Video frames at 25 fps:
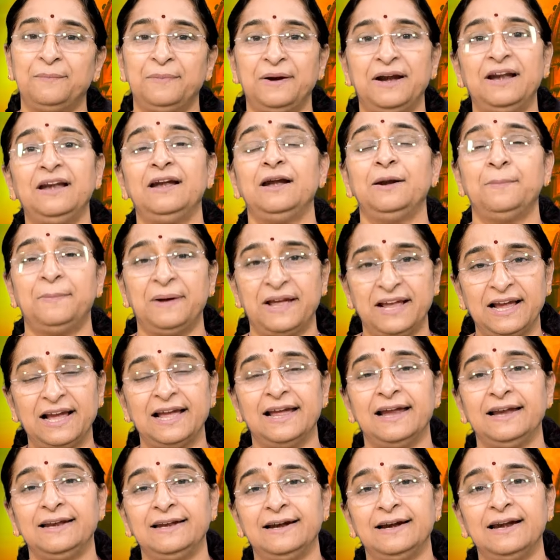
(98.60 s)
పెళ్ళిళ్ళ పైగా
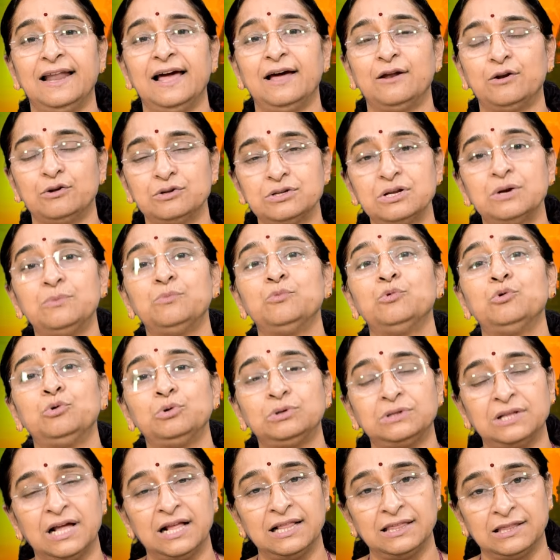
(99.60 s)
ఏంటంటే ఆ రోజులు
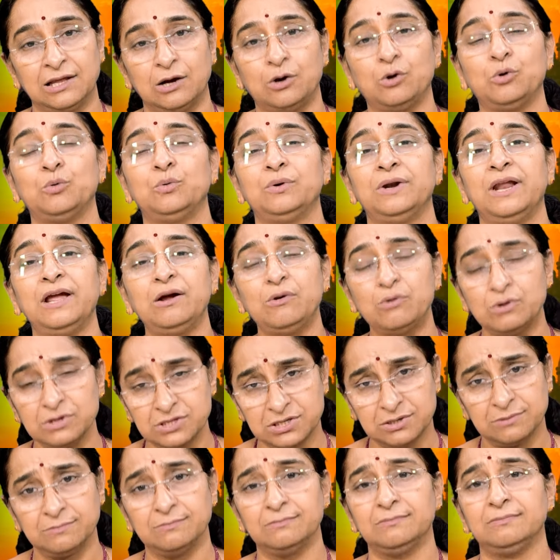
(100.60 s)
ముహూర్తాలు తక్కువ ఉన్నాయి
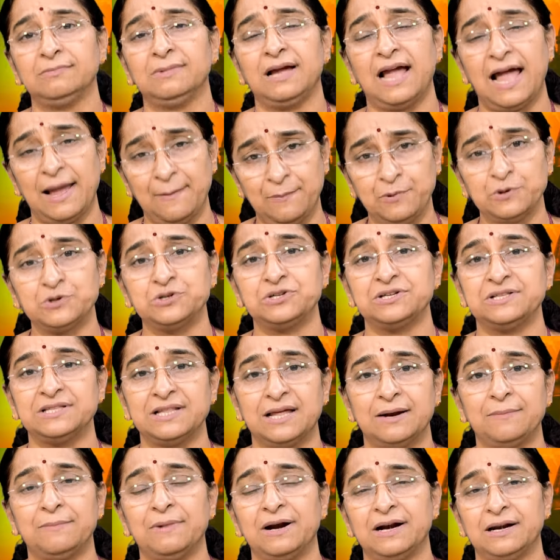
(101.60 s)
కొంచెం గ్యాప్
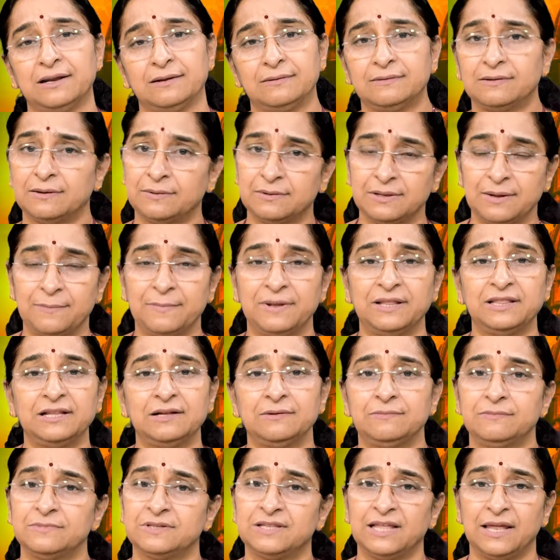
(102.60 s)
వచ్చిందనమాట
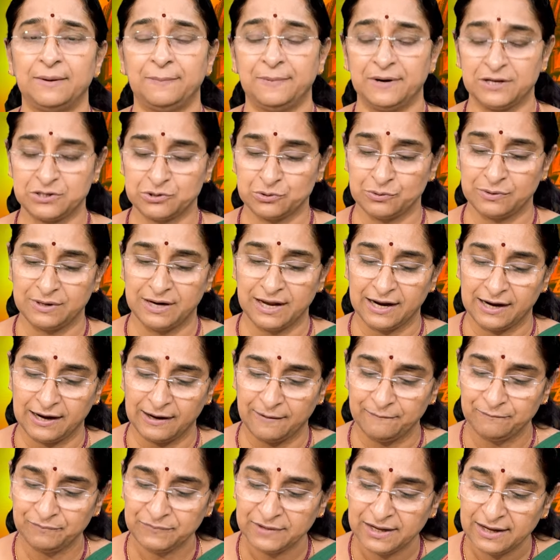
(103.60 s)
సంబంధం స్థిరపరచుకున్నాక
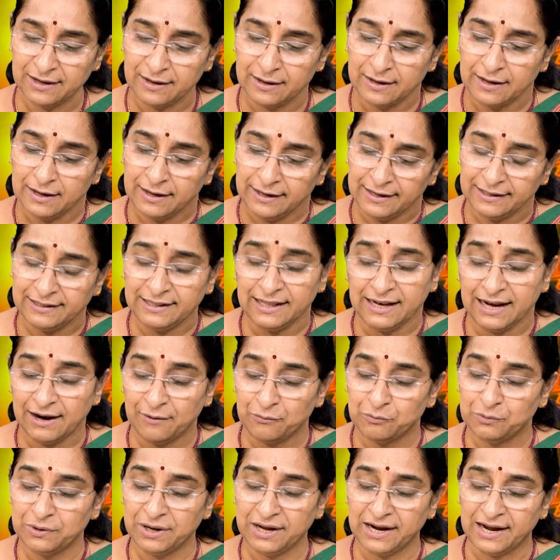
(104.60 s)
ఇది ఇలా
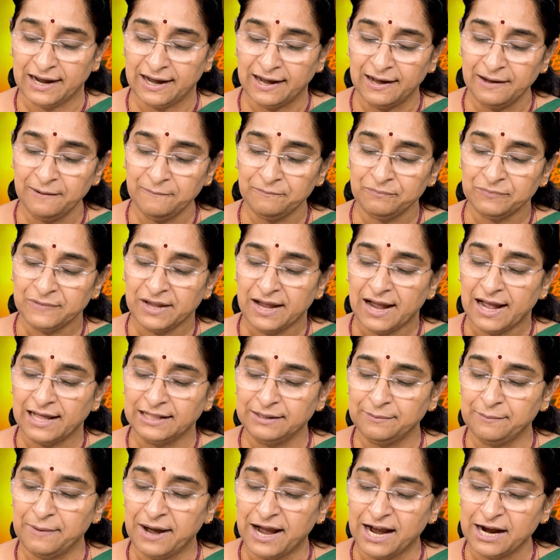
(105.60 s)
ఉండగా
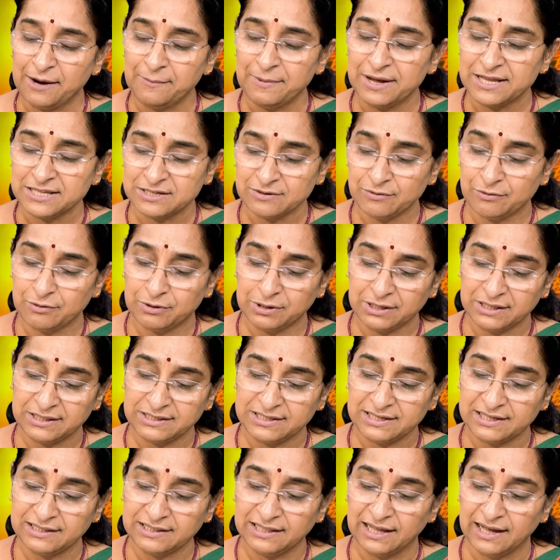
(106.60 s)
అది మాఘమాసం అవటం
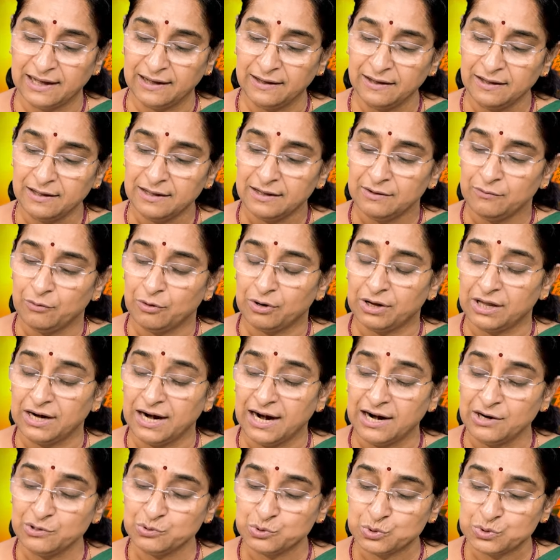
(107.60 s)
చేత
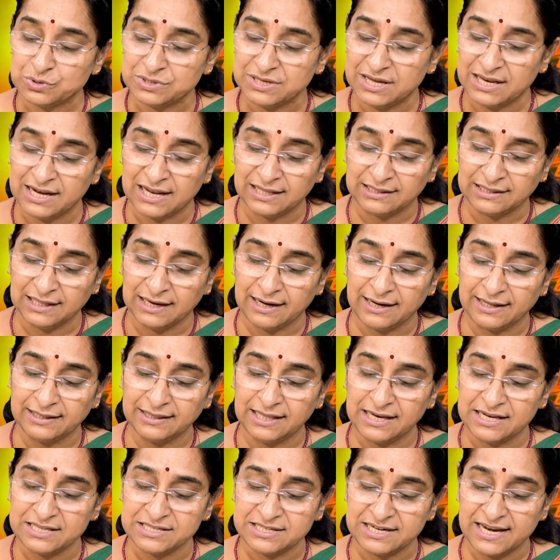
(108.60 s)
ఒకనాడు సుశీల తన
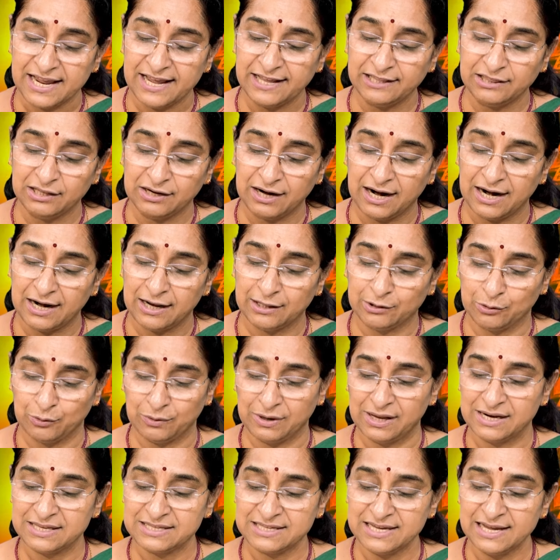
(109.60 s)
ఇద్దరు స్నేహితురాళ్లతో
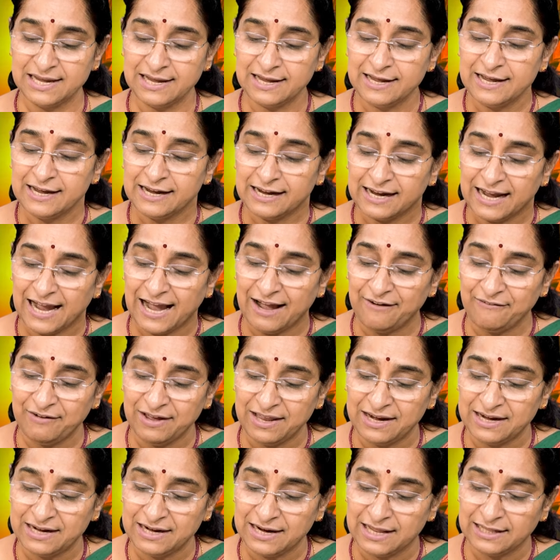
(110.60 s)
కలిసి
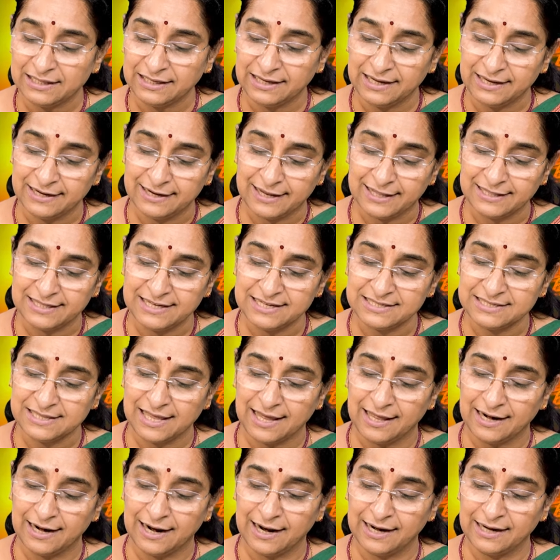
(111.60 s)
కావేరీ నదికి నదీ
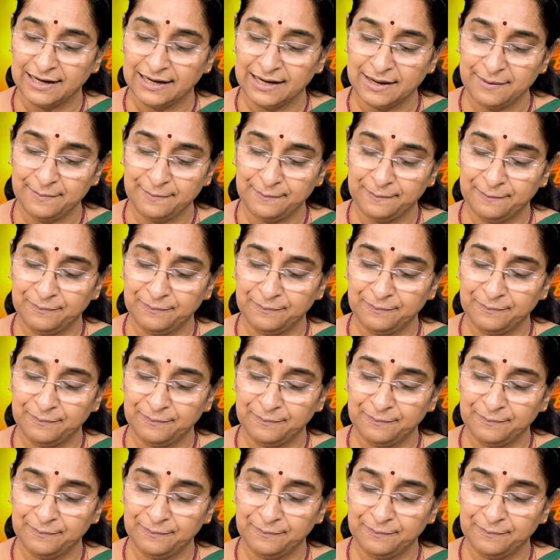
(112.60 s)
స్నానానికి